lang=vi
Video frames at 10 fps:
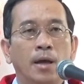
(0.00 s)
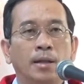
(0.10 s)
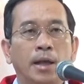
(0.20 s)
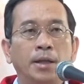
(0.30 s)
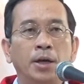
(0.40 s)

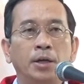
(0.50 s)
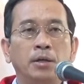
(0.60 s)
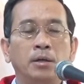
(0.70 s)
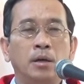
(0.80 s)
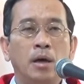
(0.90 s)
thế
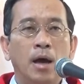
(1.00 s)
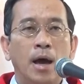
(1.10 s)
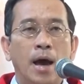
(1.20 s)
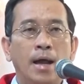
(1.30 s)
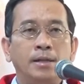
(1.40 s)
nhưng
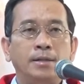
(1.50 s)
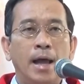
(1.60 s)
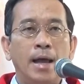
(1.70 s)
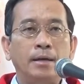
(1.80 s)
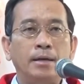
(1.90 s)
ánh
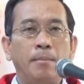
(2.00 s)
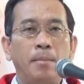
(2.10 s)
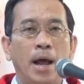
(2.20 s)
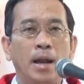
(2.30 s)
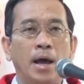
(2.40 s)
sáng
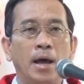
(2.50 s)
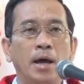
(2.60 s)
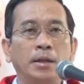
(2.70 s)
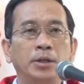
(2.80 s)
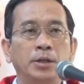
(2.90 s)
đem lại lợi
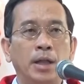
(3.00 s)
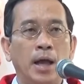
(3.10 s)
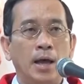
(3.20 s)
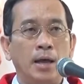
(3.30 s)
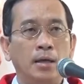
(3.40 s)
ích như
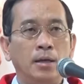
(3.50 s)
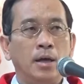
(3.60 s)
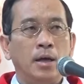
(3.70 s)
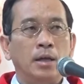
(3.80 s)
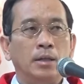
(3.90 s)
thế
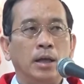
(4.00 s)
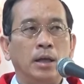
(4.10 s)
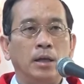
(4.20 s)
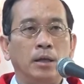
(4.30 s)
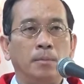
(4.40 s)

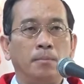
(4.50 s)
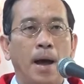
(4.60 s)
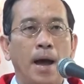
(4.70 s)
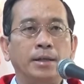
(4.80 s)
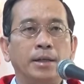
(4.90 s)
thì
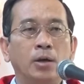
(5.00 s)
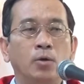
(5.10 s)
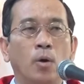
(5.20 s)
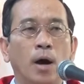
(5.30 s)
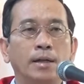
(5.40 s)
bản
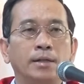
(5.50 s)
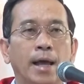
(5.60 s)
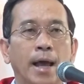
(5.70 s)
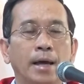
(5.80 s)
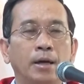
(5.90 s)
chất của ánh
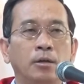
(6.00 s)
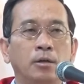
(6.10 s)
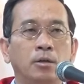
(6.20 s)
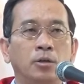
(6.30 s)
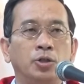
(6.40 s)

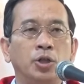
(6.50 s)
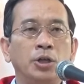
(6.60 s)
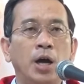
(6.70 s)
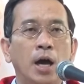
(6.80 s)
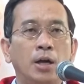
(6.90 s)
sáng
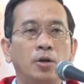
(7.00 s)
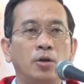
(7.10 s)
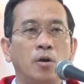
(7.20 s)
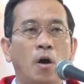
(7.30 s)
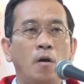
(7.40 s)
trước hết
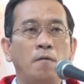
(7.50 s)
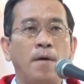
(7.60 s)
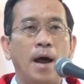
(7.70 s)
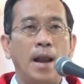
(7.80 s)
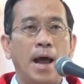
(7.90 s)
nó
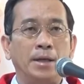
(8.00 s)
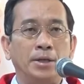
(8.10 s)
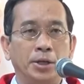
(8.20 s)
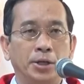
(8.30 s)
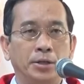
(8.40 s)
phải là
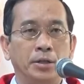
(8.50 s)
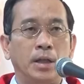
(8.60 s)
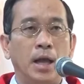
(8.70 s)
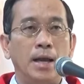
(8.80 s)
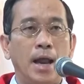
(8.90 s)
gì như
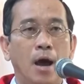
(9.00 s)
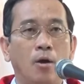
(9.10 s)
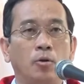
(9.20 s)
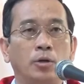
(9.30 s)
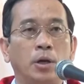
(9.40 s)
thế
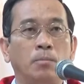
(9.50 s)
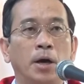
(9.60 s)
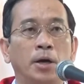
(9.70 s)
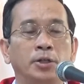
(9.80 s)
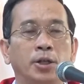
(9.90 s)
nào trong
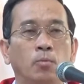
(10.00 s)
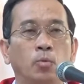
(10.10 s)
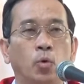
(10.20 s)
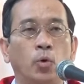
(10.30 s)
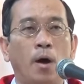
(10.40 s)
đời
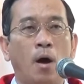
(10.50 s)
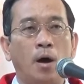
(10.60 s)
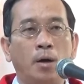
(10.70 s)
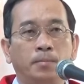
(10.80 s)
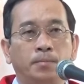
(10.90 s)
sống của nó